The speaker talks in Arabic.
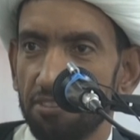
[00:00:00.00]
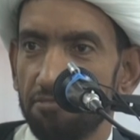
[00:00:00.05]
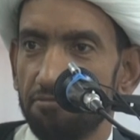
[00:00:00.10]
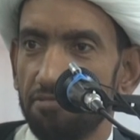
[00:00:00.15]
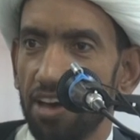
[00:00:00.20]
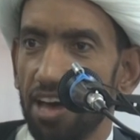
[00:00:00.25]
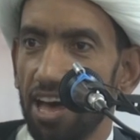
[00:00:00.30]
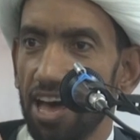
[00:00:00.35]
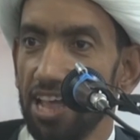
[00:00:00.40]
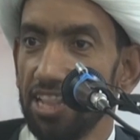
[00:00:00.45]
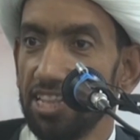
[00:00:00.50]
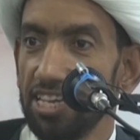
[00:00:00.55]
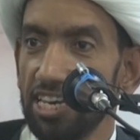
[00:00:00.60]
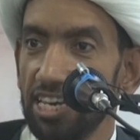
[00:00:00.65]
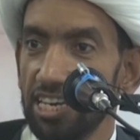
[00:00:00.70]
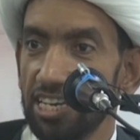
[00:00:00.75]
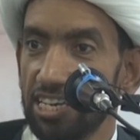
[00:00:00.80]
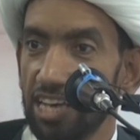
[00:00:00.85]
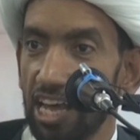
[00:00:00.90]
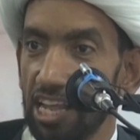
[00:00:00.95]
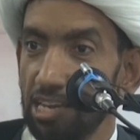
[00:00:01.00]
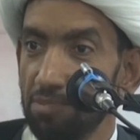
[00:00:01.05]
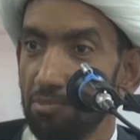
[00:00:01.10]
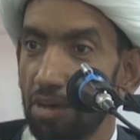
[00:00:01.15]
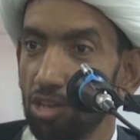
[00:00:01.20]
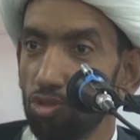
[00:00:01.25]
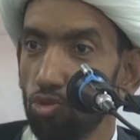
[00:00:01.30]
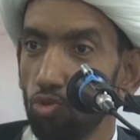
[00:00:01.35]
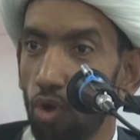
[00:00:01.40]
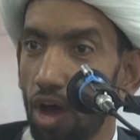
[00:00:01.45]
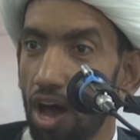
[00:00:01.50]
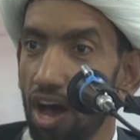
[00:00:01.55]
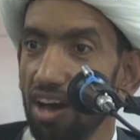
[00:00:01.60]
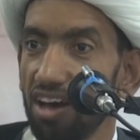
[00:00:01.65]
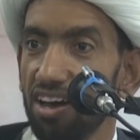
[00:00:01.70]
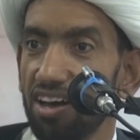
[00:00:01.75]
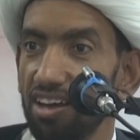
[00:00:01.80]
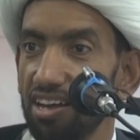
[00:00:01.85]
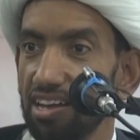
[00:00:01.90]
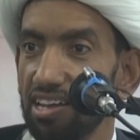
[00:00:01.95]
فهذه كلمات
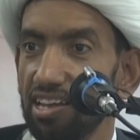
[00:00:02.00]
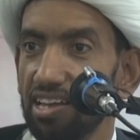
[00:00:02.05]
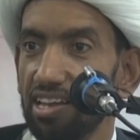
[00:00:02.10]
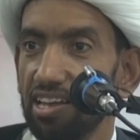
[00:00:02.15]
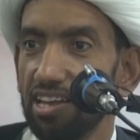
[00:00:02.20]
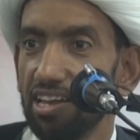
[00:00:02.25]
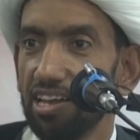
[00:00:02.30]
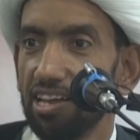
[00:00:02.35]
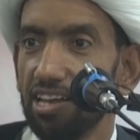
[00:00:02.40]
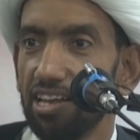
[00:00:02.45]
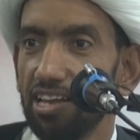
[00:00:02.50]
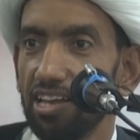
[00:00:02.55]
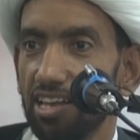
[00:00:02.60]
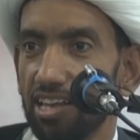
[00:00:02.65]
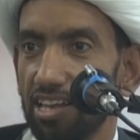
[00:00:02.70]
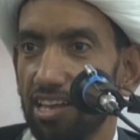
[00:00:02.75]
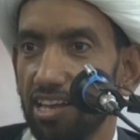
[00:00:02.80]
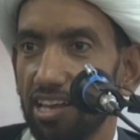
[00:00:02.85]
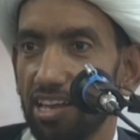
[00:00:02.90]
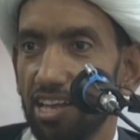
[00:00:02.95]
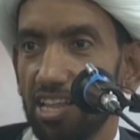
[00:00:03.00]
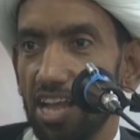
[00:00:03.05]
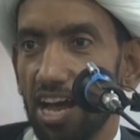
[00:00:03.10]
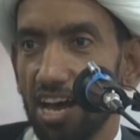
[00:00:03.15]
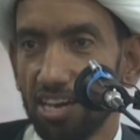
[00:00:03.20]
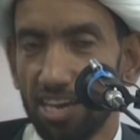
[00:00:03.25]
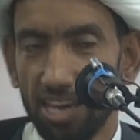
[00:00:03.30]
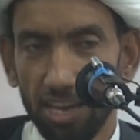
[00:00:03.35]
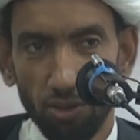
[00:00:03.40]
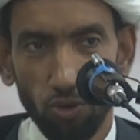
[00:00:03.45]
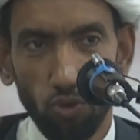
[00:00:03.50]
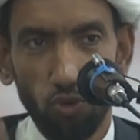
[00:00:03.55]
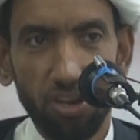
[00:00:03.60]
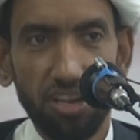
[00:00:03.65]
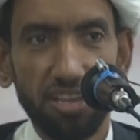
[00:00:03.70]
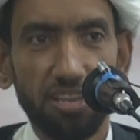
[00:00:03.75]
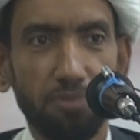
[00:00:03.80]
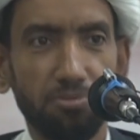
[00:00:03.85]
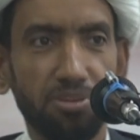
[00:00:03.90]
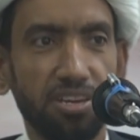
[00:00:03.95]
حق لكن
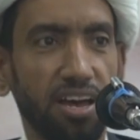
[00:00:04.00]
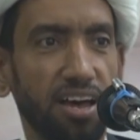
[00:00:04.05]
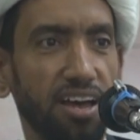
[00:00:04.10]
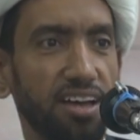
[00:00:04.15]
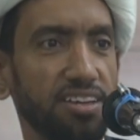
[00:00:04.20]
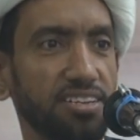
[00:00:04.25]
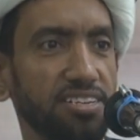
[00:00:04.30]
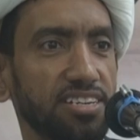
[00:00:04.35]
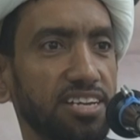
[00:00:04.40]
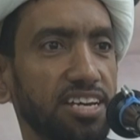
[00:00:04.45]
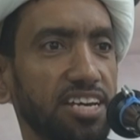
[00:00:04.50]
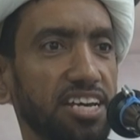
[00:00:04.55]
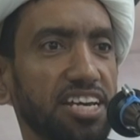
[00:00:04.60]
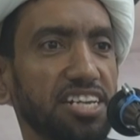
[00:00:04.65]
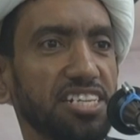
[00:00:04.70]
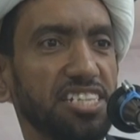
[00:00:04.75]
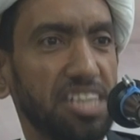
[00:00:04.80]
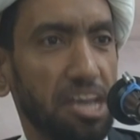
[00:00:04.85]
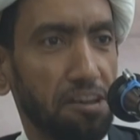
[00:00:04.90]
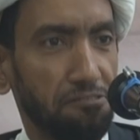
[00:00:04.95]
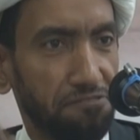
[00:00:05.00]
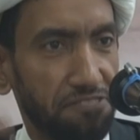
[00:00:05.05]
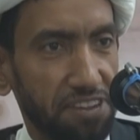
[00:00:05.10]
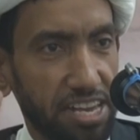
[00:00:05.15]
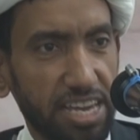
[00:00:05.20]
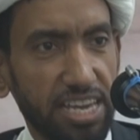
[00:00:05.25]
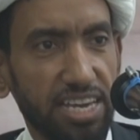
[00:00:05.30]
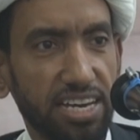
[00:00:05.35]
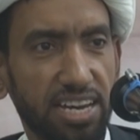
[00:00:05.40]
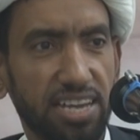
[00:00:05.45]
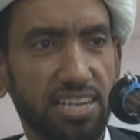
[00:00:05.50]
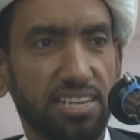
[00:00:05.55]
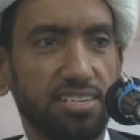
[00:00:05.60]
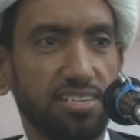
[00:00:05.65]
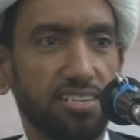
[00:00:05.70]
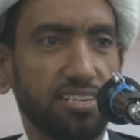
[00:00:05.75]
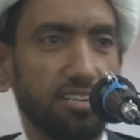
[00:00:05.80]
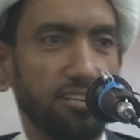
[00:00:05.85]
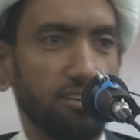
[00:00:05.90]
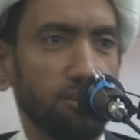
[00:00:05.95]
أريد بها تفريغ
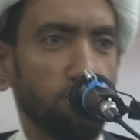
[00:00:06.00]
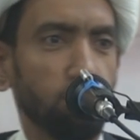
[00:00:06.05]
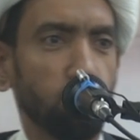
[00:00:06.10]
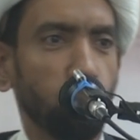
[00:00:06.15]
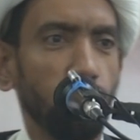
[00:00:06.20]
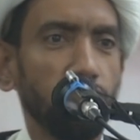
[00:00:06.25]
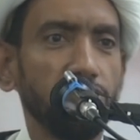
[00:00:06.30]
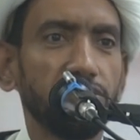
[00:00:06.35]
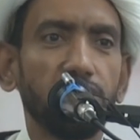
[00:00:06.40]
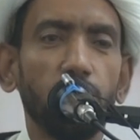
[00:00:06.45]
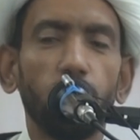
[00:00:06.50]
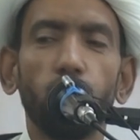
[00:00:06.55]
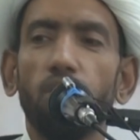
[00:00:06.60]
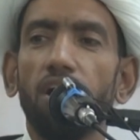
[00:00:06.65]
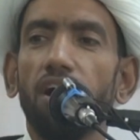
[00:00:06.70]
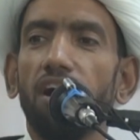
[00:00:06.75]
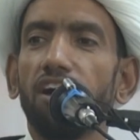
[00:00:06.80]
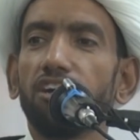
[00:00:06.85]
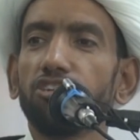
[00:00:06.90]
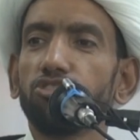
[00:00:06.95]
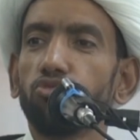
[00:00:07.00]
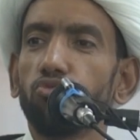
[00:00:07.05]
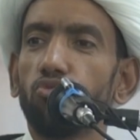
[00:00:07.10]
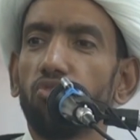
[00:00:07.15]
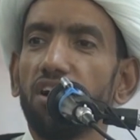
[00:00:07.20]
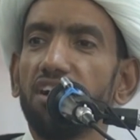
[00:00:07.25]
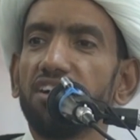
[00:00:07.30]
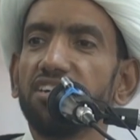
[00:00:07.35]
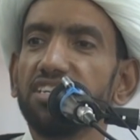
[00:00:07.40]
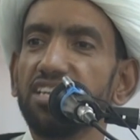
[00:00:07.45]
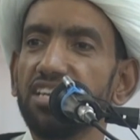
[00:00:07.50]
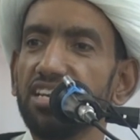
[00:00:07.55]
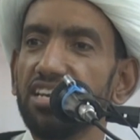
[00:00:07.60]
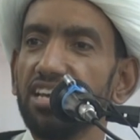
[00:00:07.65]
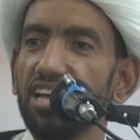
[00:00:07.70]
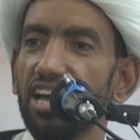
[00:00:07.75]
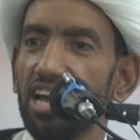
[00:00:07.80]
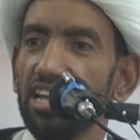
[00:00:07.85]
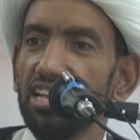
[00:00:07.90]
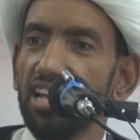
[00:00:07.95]
محتوى عاشوراء
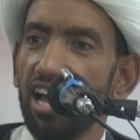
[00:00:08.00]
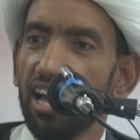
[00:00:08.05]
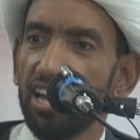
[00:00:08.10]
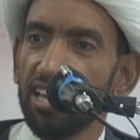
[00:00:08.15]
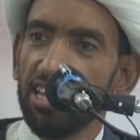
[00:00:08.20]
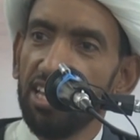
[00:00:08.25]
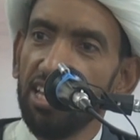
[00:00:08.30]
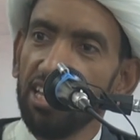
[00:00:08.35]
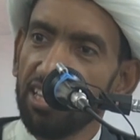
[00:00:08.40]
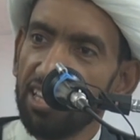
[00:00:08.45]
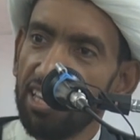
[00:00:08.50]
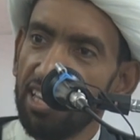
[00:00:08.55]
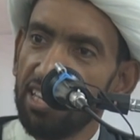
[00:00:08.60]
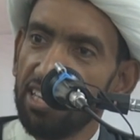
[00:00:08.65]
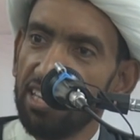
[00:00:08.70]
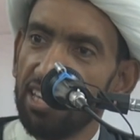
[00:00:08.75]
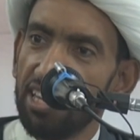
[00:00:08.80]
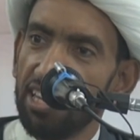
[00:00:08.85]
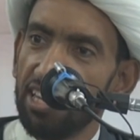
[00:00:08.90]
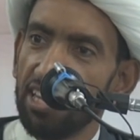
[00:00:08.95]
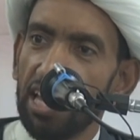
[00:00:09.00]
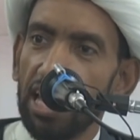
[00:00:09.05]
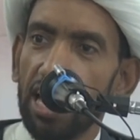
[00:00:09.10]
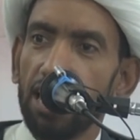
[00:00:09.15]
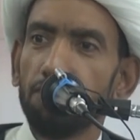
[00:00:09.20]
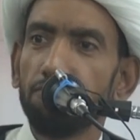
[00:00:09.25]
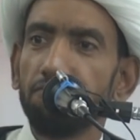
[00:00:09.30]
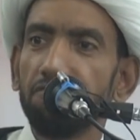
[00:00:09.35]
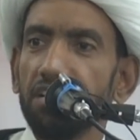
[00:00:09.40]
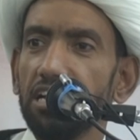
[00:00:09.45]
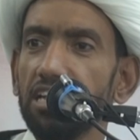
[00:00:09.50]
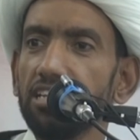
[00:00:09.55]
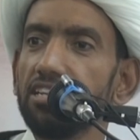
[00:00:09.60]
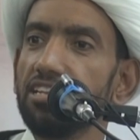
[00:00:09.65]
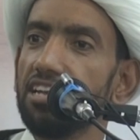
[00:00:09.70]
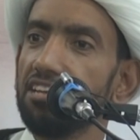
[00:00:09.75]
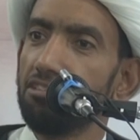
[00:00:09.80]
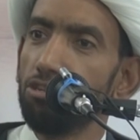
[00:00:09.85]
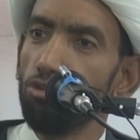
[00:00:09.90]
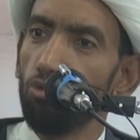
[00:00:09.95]
الحقيقي الفعل
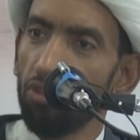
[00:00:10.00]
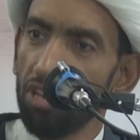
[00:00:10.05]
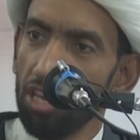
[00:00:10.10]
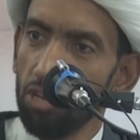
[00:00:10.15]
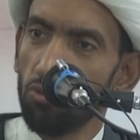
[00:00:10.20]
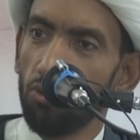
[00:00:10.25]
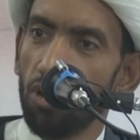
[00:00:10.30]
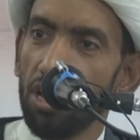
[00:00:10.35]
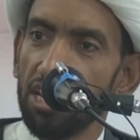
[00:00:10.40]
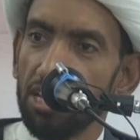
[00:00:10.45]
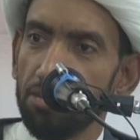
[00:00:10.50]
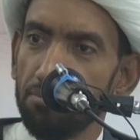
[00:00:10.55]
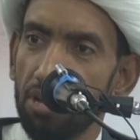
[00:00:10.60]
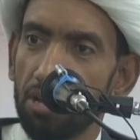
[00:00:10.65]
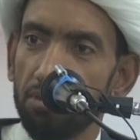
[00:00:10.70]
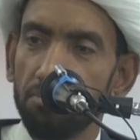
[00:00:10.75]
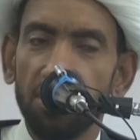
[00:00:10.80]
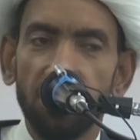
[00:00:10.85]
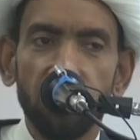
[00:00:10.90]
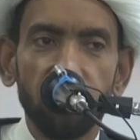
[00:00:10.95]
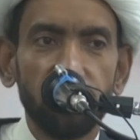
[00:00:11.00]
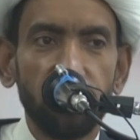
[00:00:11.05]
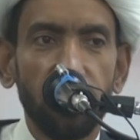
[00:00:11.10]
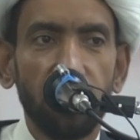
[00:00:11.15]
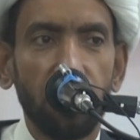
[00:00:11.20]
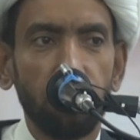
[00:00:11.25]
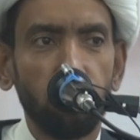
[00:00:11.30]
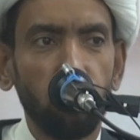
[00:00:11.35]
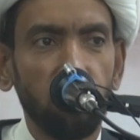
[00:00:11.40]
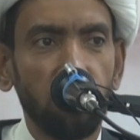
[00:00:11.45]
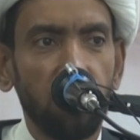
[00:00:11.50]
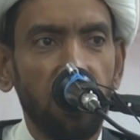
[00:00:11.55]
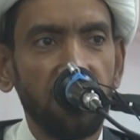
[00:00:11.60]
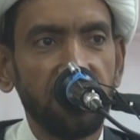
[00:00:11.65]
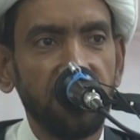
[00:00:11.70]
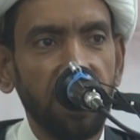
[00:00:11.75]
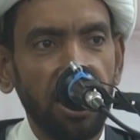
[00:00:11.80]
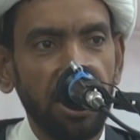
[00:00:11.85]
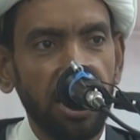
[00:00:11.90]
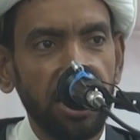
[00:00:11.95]
التي يريدها الإمام سلام
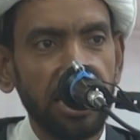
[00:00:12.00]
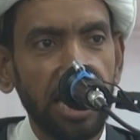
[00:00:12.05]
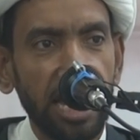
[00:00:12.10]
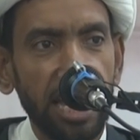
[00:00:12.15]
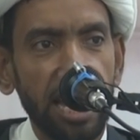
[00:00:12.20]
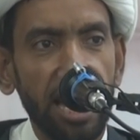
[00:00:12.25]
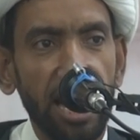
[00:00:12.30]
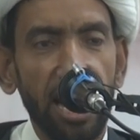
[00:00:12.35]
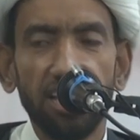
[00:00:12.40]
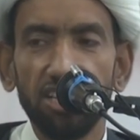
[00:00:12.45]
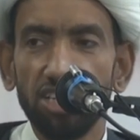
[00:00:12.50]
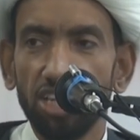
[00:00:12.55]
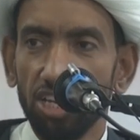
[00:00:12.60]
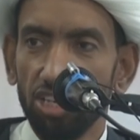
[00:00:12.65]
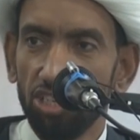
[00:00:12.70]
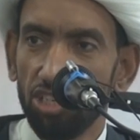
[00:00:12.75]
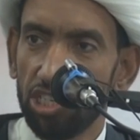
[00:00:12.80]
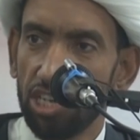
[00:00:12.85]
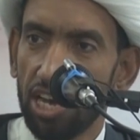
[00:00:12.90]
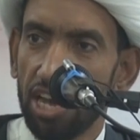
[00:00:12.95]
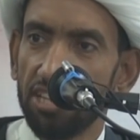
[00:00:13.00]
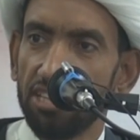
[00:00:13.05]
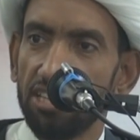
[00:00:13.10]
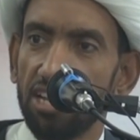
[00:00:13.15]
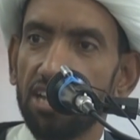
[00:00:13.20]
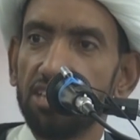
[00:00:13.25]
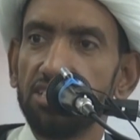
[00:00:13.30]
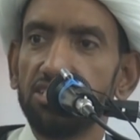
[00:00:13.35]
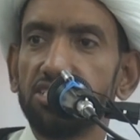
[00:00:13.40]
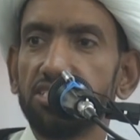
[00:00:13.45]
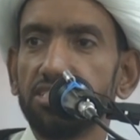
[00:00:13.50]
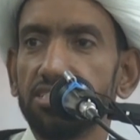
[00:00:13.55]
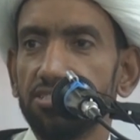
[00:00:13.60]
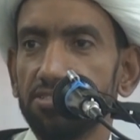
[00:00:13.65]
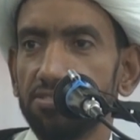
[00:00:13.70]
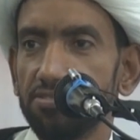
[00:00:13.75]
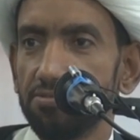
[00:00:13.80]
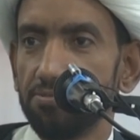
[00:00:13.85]
الله عليه أن يعيشها الناس